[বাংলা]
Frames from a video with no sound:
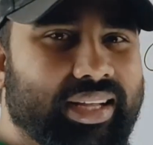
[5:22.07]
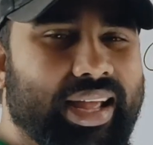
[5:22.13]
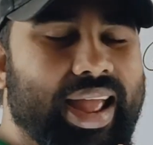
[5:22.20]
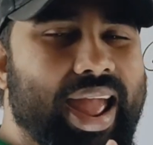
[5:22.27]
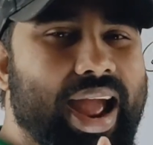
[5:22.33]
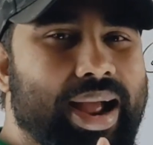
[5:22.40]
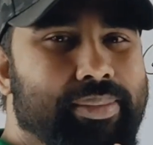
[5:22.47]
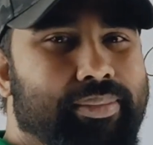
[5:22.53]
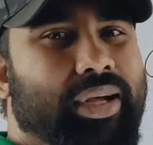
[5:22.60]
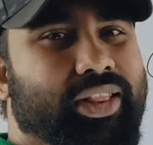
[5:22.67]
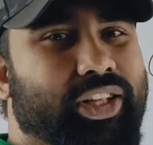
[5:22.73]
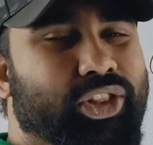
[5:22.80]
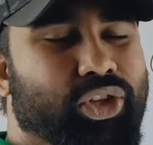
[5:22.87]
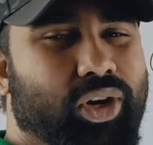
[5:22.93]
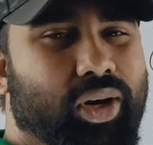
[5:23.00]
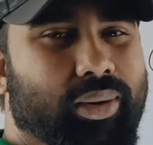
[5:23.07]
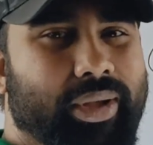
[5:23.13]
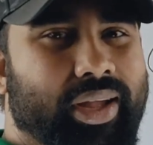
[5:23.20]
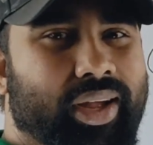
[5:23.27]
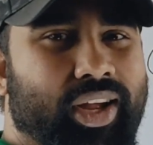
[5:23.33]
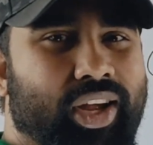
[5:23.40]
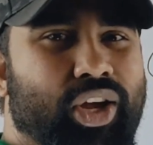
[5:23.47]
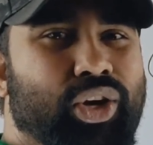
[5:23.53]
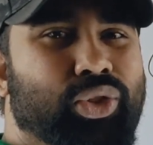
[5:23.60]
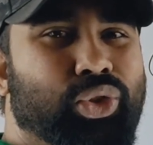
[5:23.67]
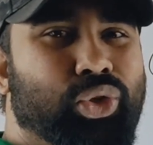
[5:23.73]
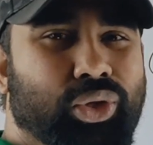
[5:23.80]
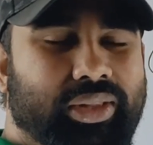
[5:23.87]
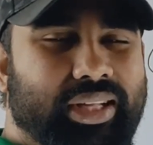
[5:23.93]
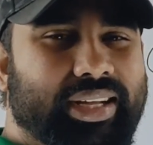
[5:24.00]
থেকে এক বাদ দিতে হবে
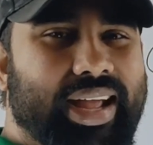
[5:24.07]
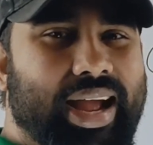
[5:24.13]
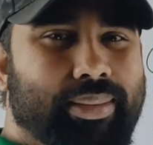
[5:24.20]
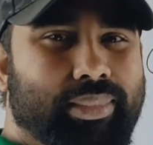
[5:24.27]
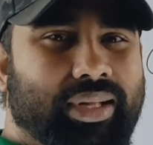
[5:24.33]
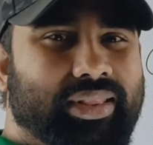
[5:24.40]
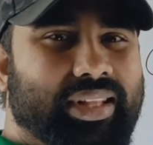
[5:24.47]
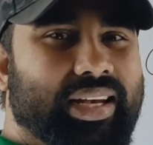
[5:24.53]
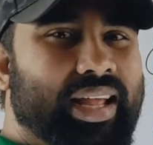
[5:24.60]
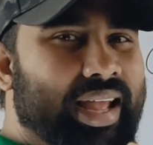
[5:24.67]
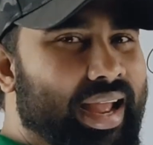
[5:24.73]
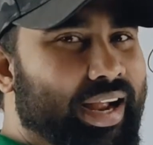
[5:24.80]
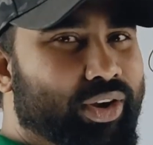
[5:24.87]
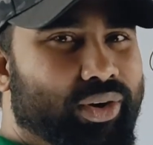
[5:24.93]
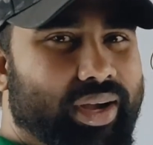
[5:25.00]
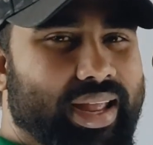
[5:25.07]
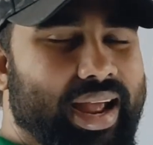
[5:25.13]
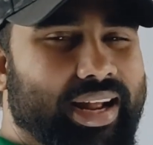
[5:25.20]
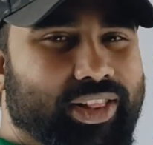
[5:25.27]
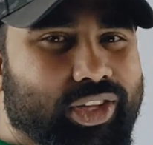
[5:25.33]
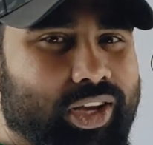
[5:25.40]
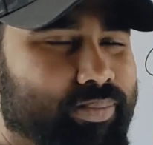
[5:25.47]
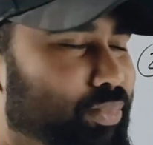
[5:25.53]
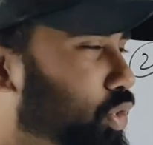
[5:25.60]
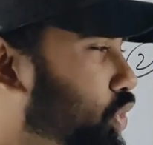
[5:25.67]
দুই থেকে এক বাদ দিলে এক হয় এক দেওয়ার